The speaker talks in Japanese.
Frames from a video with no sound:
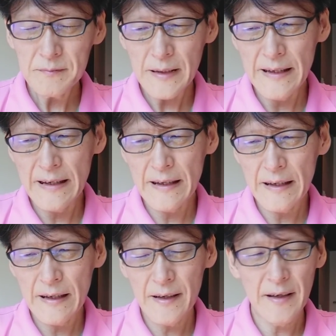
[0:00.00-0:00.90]

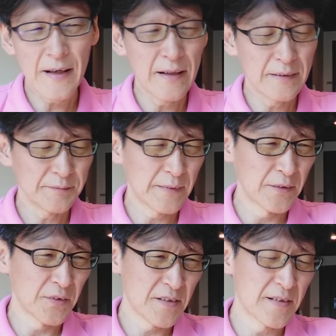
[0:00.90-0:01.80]
えー、
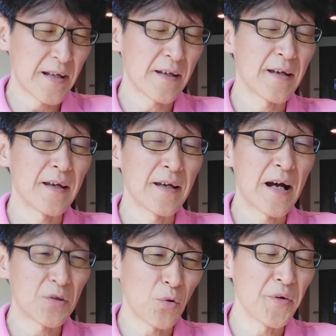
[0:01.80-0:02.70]
あのですね、
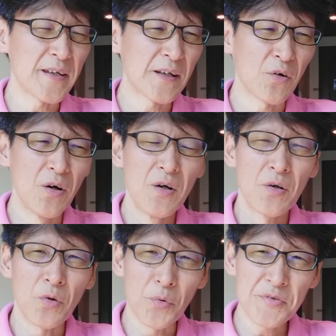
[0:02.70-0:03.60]
えー、あるお家の
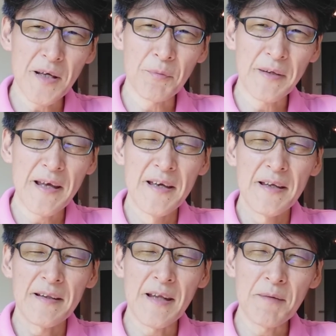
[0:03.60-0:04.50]
ご夫妻もね、
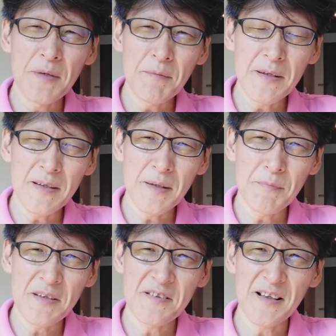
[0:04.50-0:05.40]
寝耳に
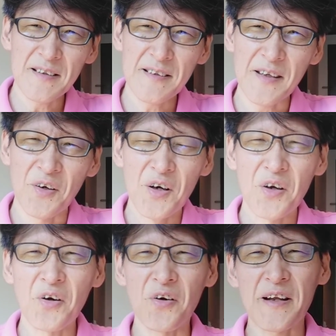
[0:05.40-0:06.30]
水だったよ。
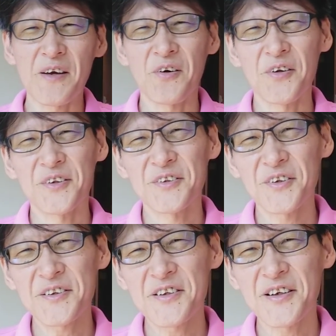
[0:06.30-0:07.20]
これ本
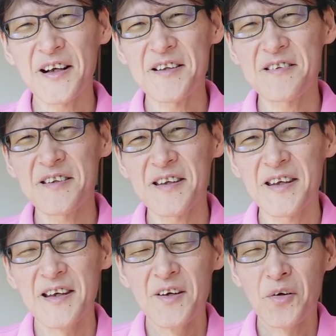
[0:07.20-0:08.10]
当っていう感じ
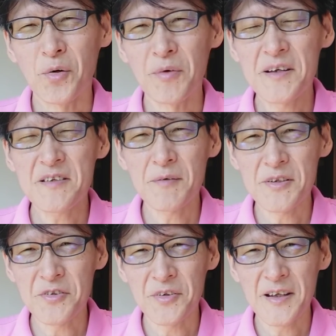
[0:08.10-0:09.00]
に思えちゃい
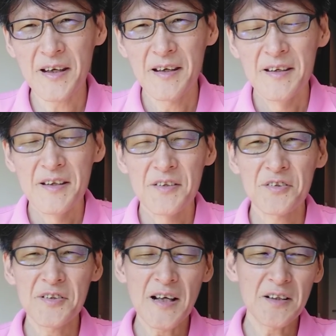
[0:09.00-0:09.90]
ますよね。
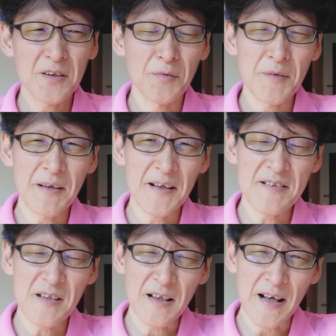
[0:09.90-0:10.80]
少なくとも今
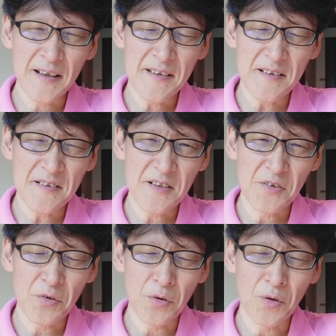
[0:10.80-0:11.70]
現在はっきりして
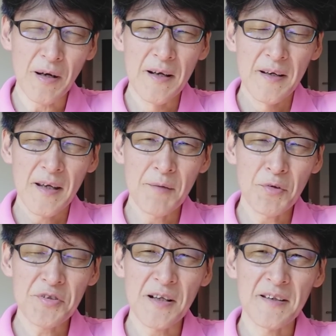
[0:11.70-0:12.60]
るところは、
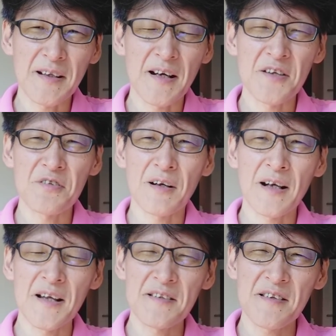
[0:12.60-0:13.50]
M子さんに関しては完